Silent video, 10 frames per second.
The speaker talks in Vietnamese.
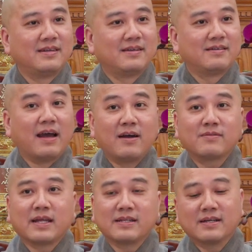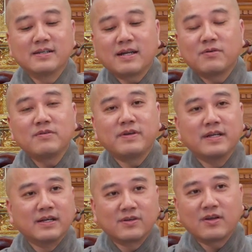Thấy không? Thành thử ra quý
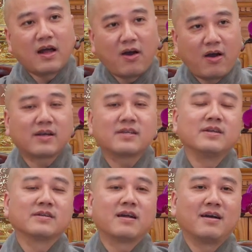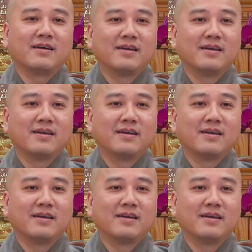vị đừng có lo cái chuyện đó.